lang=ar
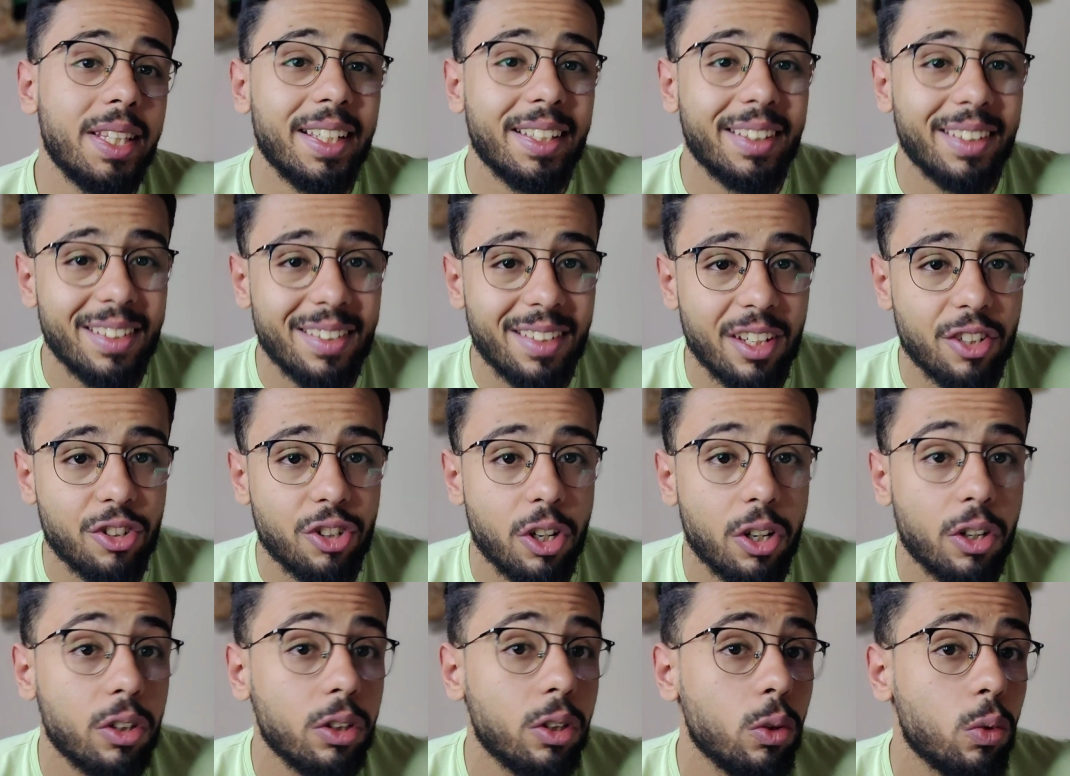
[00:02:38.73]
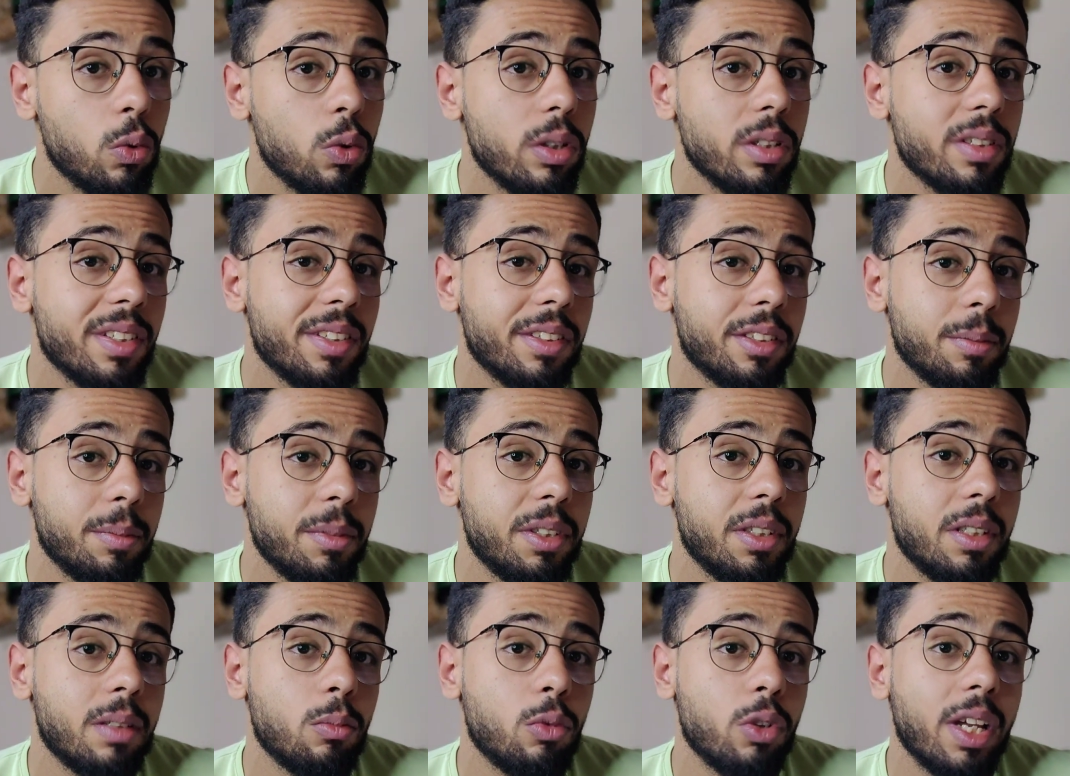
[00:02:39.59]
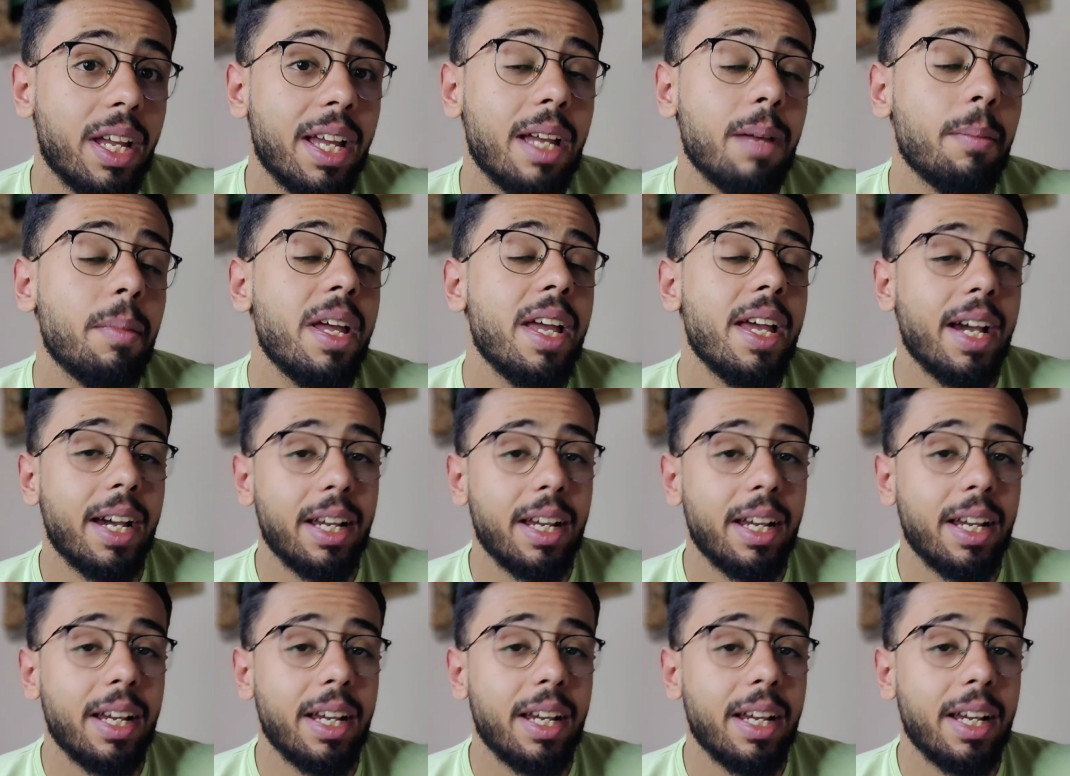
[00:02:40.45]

لك 9 شعرات لكل سنتيمتر مكعب